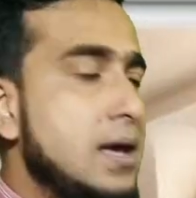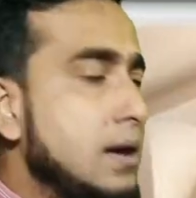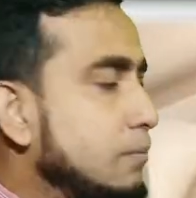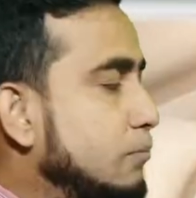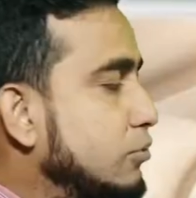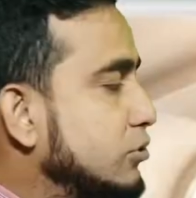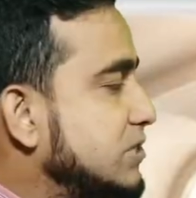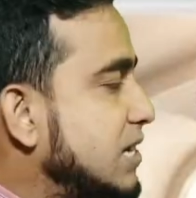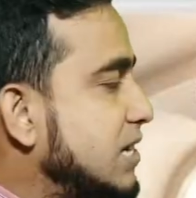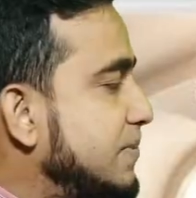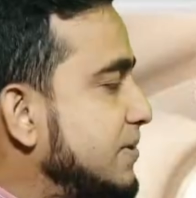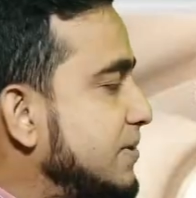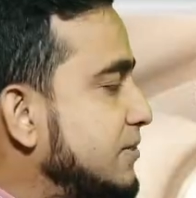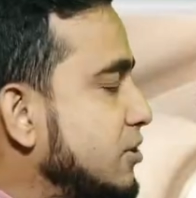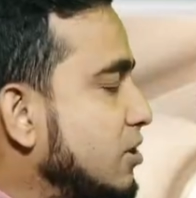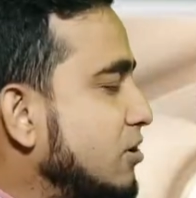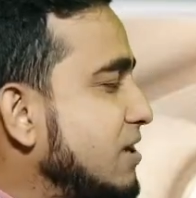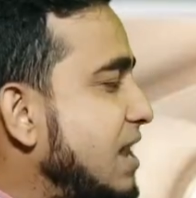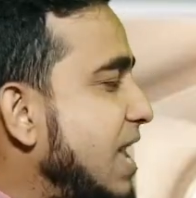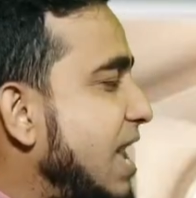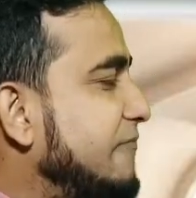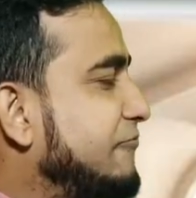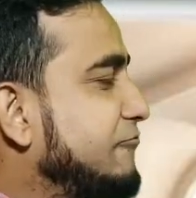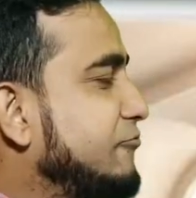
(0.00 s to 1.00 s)
বোঝাবে তখন
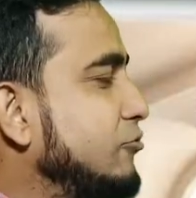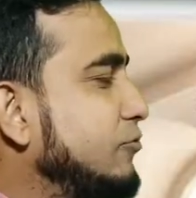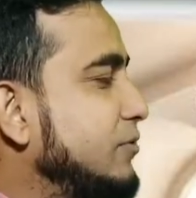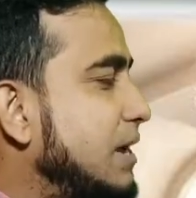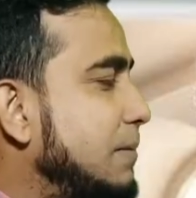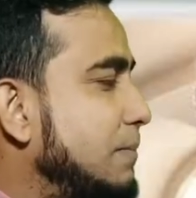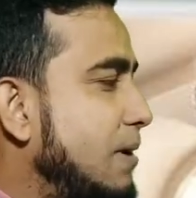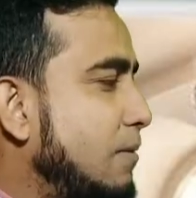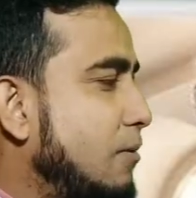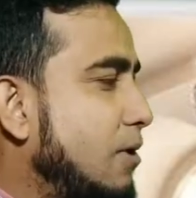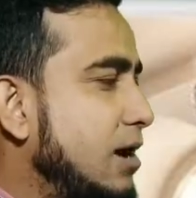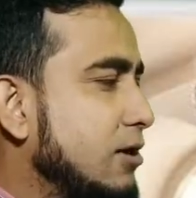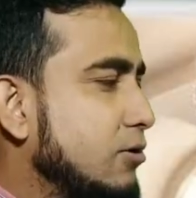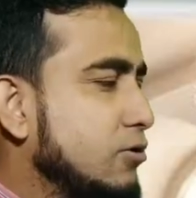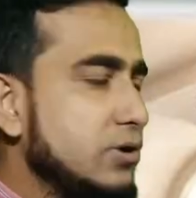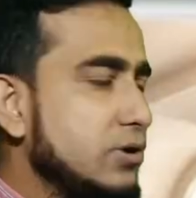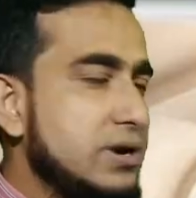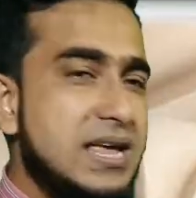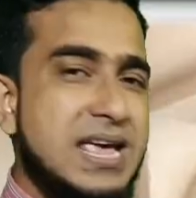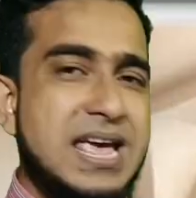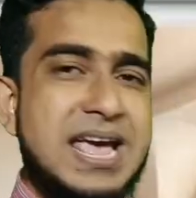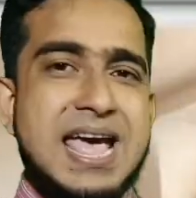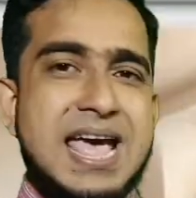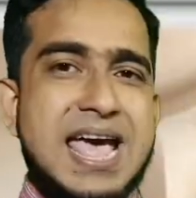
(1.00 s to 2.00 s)
হ্যাভ টুটা ব্যবহার করি
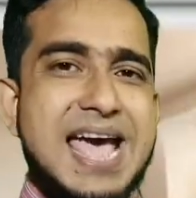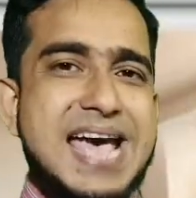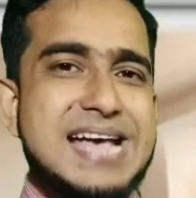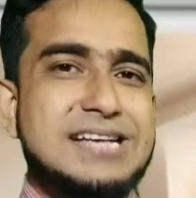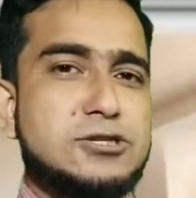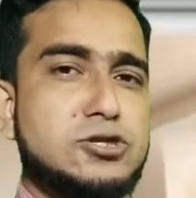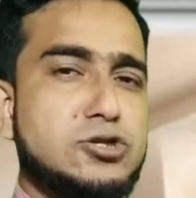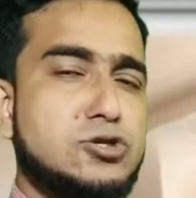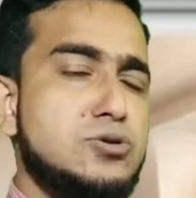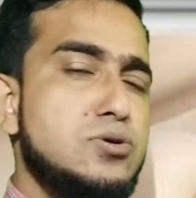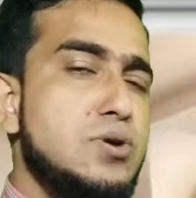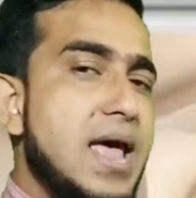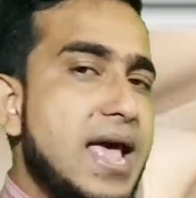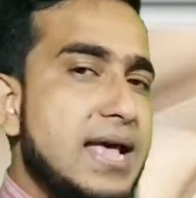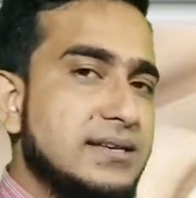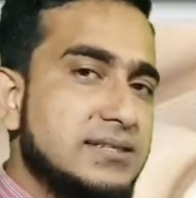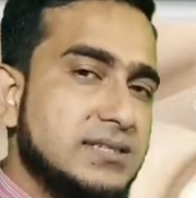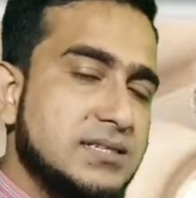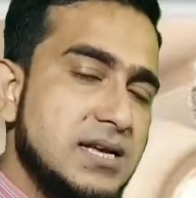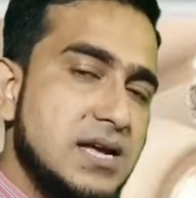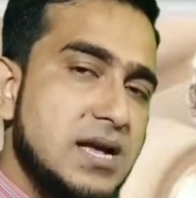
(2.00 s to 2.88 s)
অ্যাজ সুন অ্যাজ